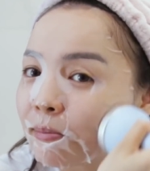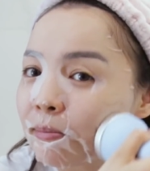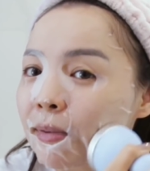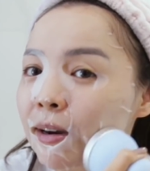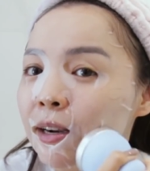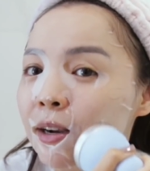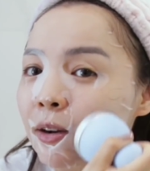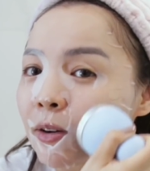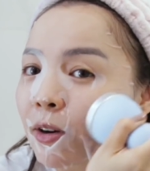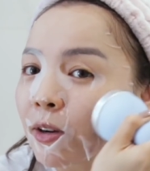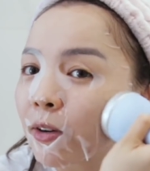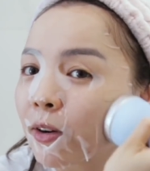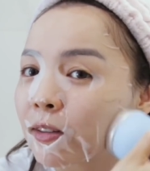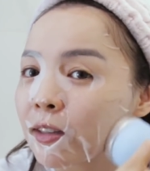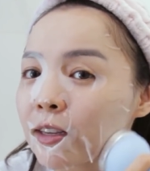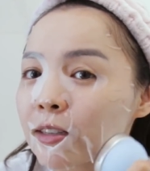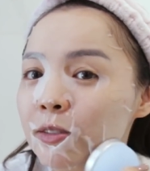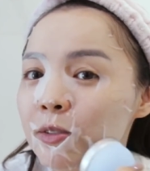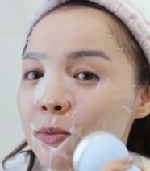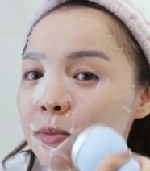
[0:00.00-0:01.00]
mà nó còn có
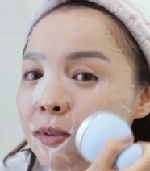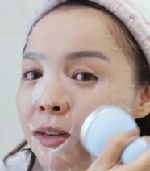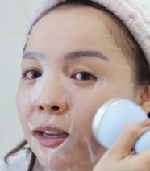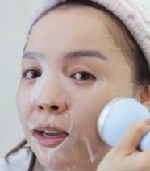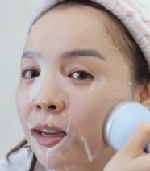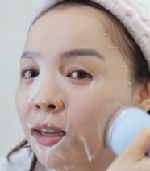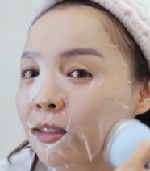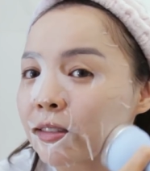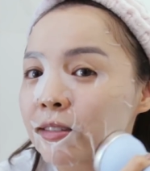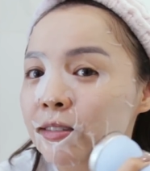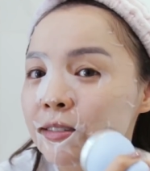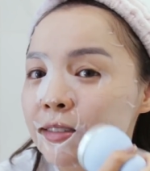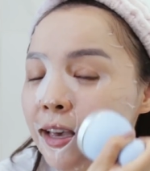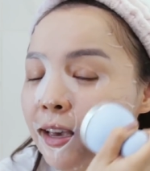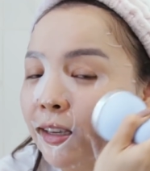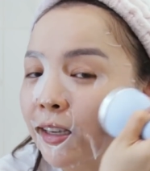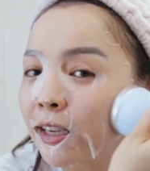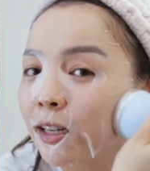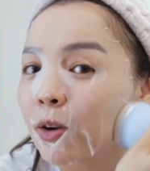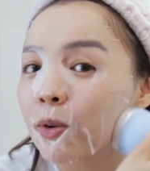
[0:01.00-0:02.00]
tác dụng là
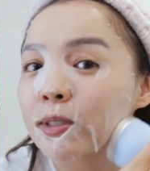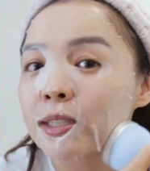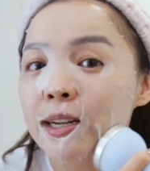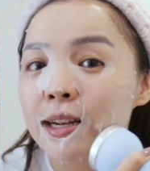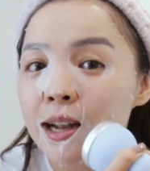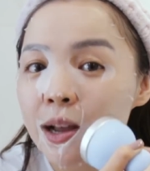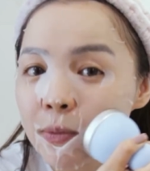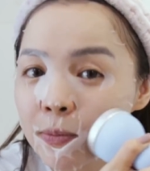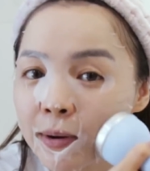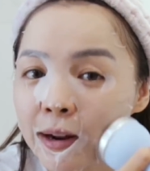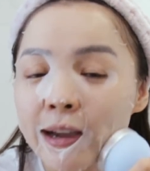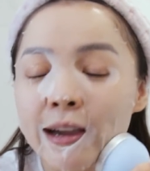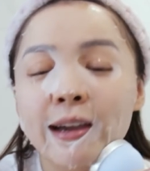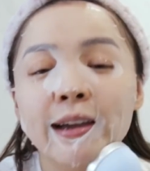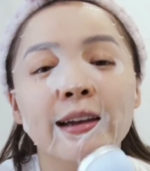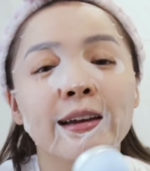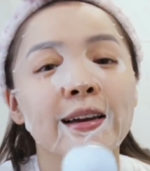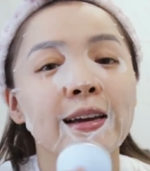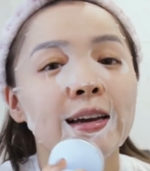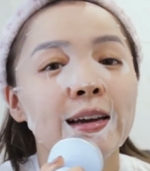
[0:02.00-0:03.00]
se khít lỗ chân lông
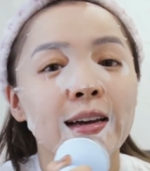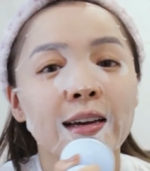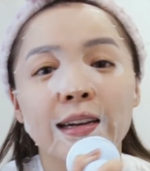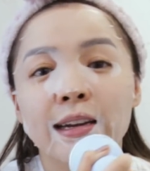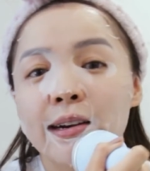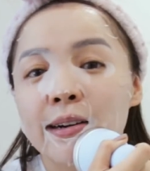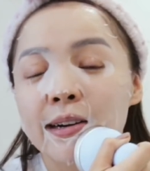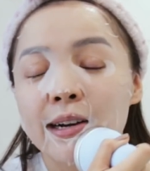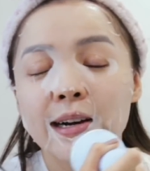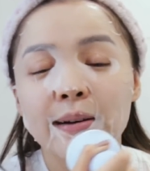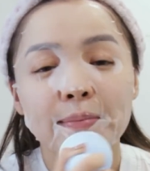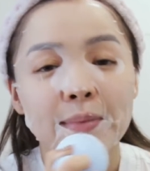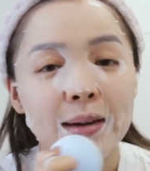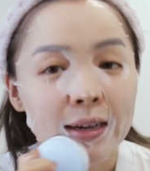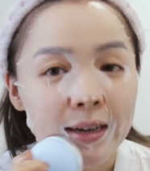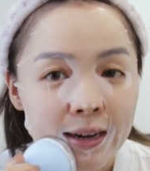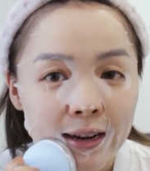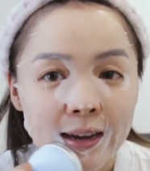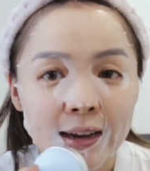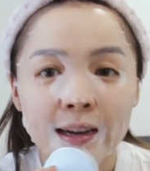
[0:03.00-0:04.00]
này, nâng cơ
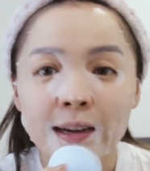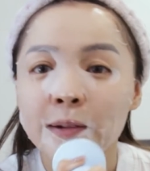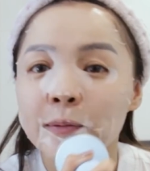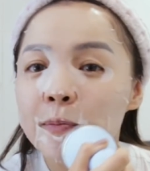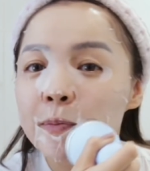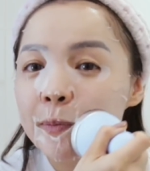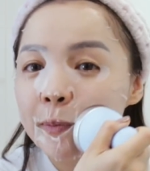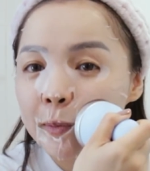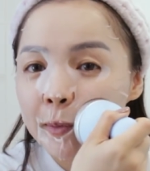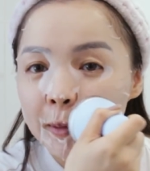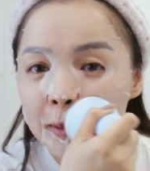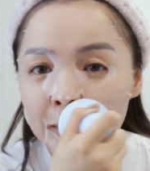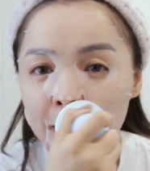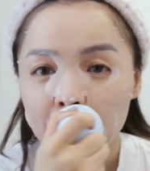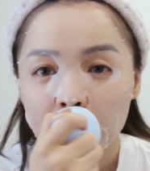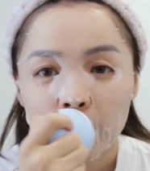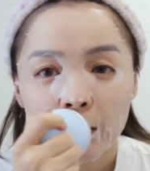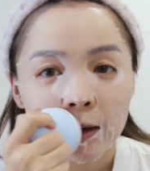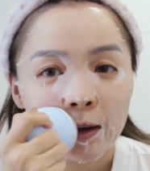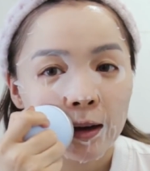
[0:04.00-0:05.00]
mặt này,
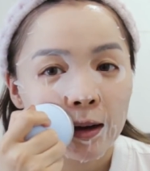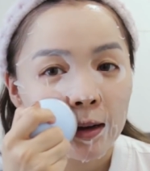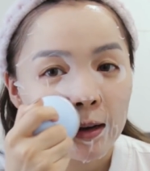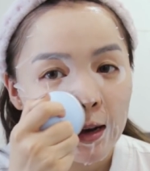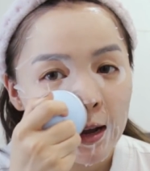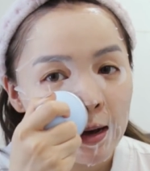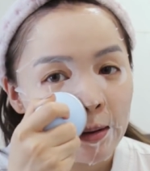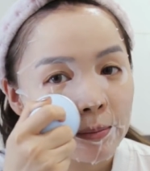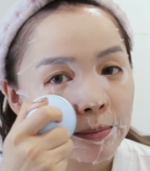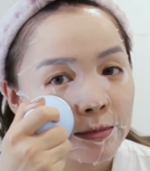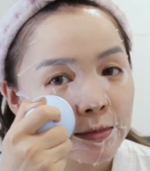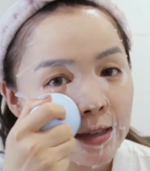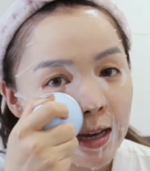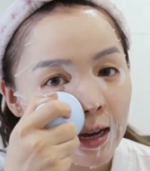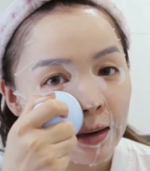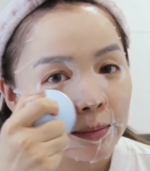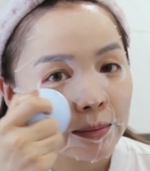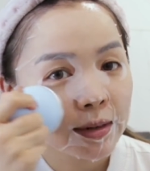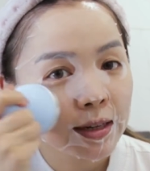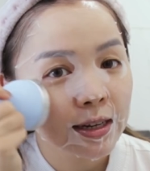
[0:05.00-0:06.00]
rồi làm
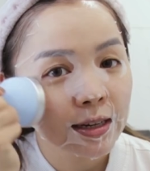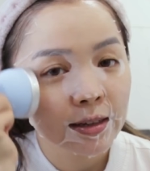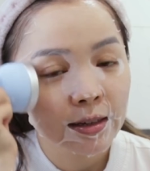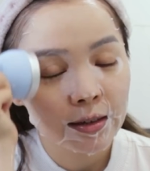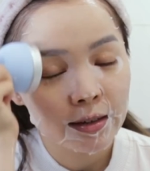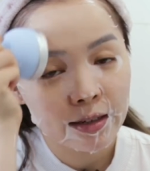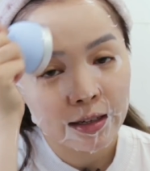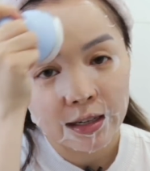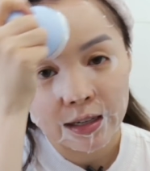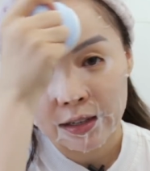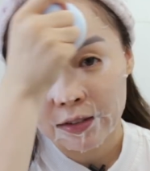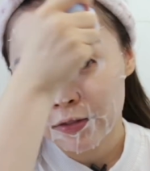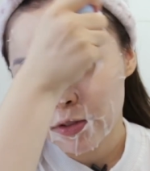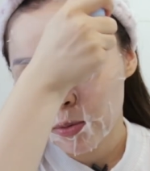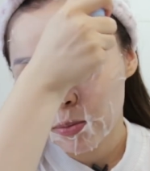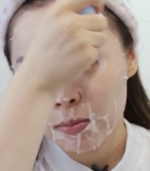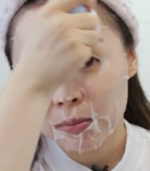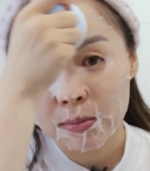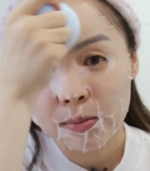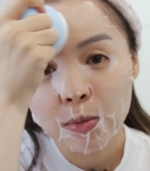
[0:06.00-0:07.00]
giảm đi những cái
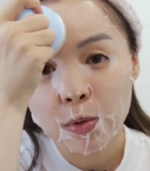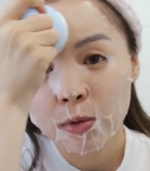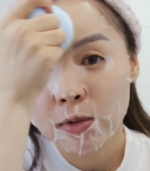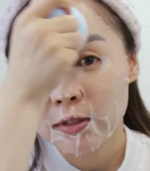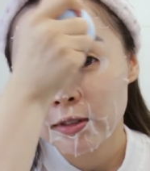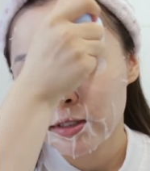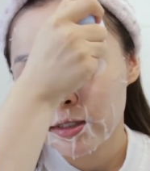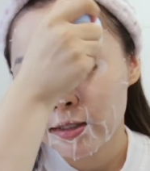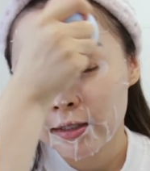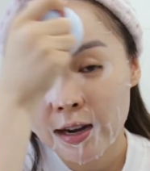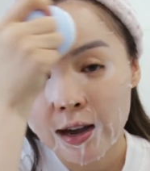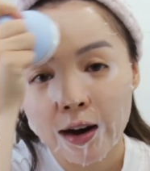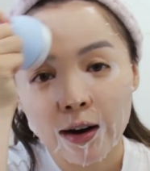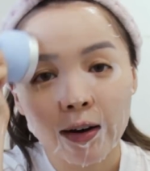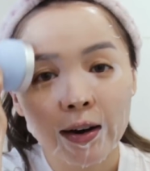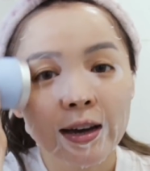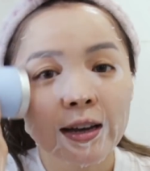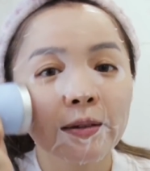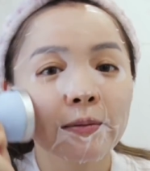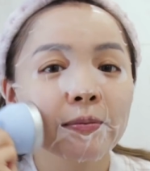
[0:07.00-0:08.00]
vùng mụn sưng
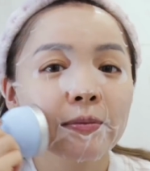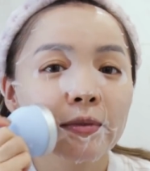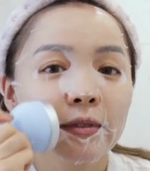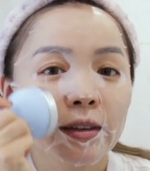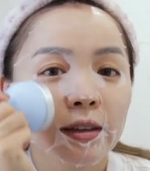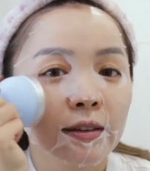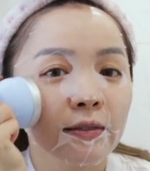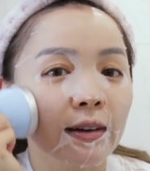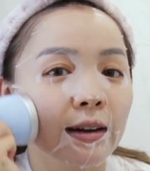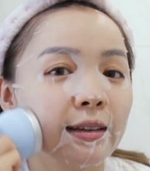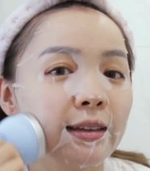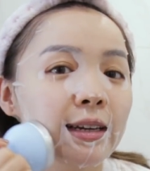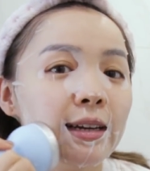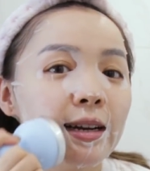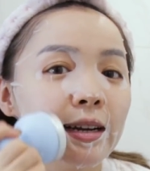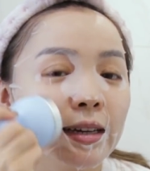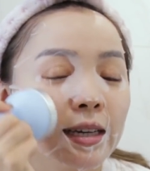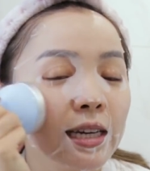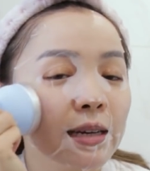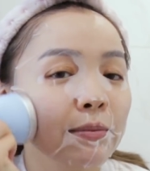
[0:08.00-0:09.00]
đỏ ấy. Và nhất
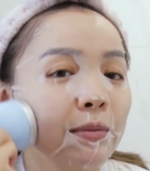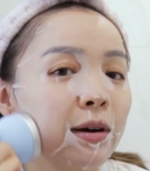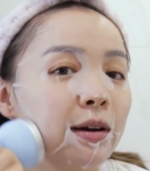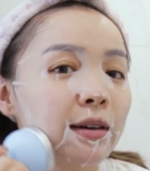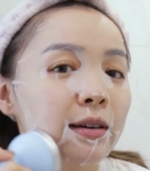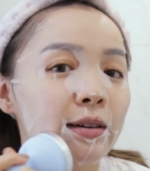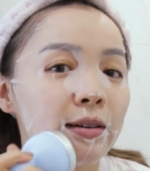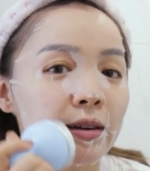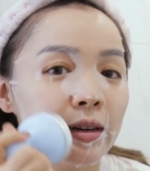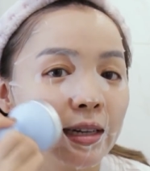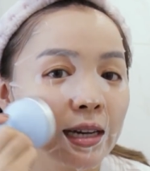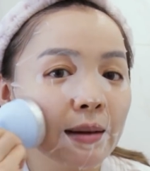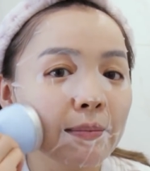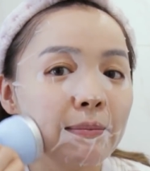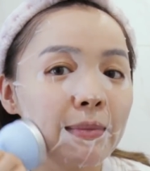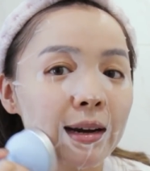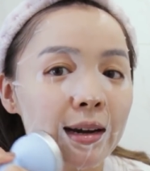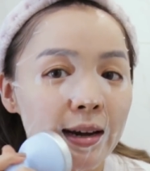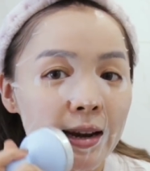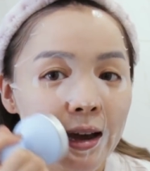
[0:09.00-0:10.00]
là khi mọi người đắp
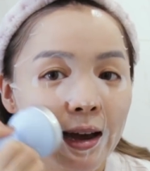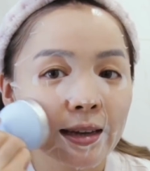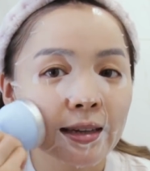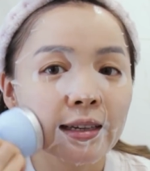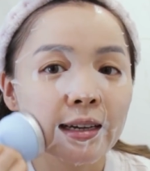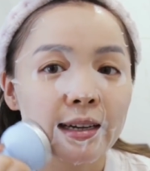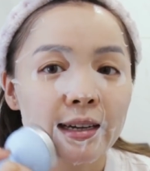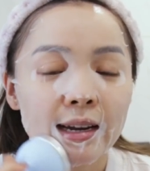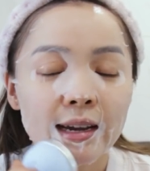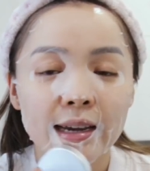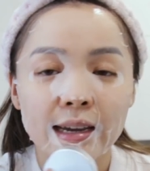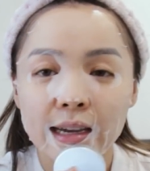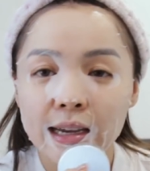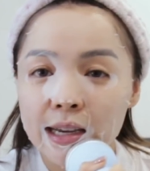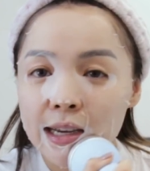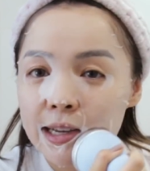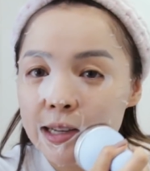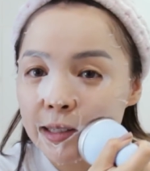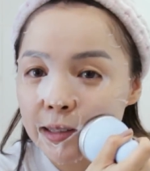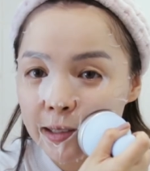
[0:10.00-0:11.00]
mặt nạ như thế này
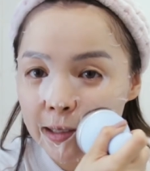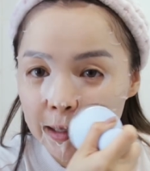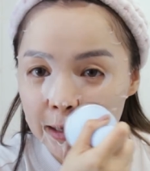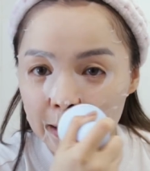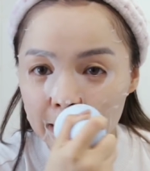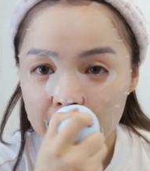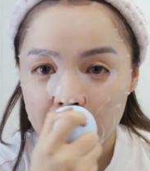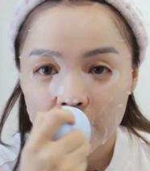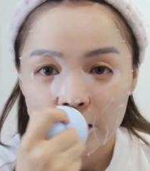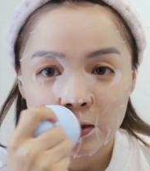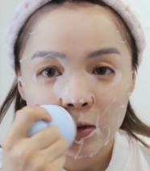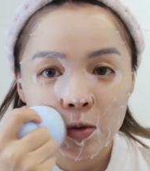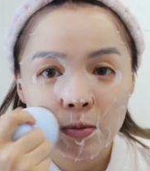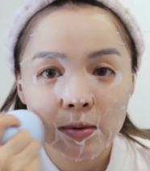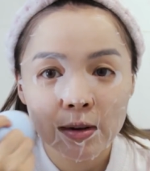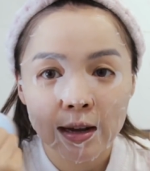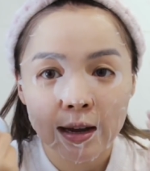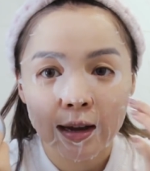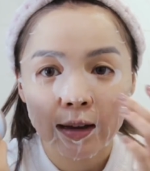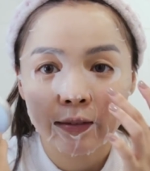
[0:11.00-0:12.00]
thì nó sẽ giúp
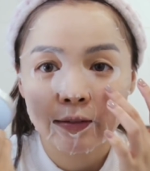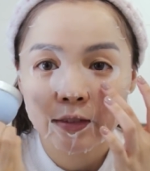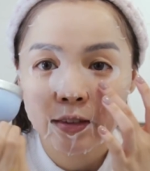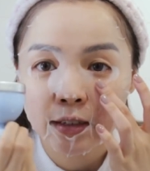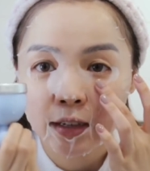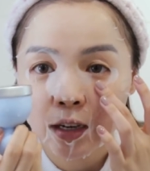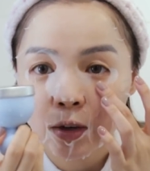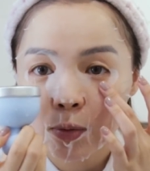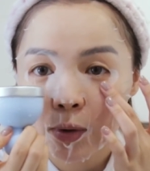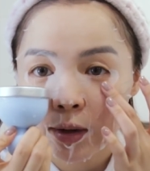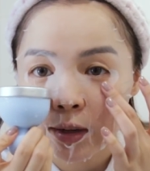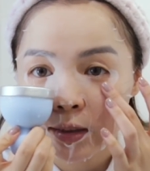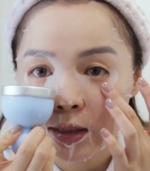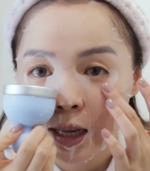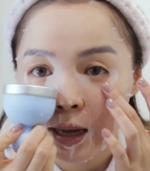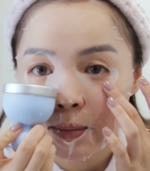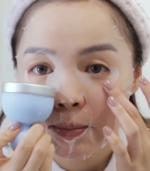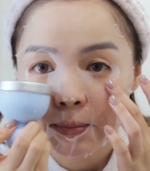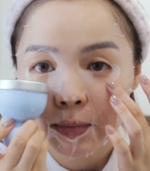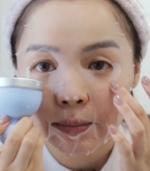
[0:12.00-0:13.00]
là những cái quầng
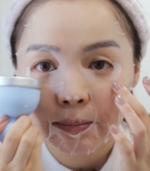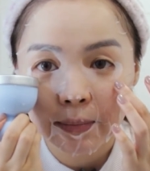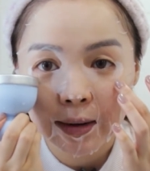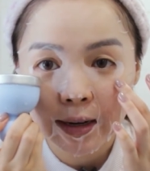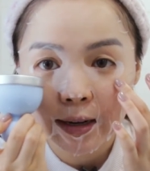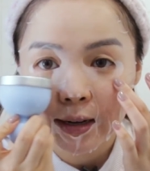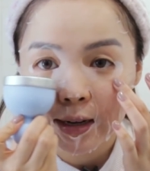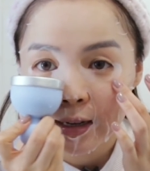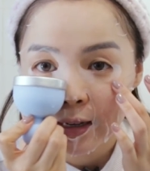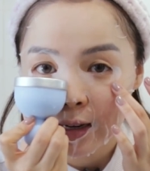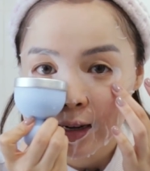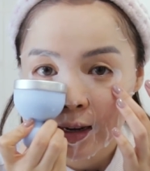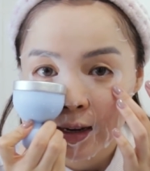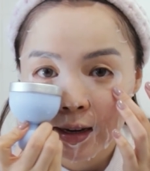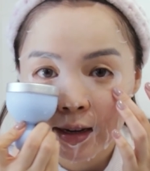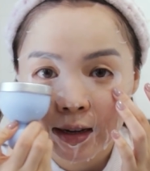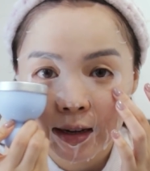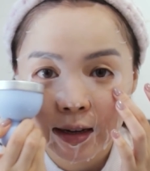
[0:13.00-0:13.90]
thâm ở mắt này nhá,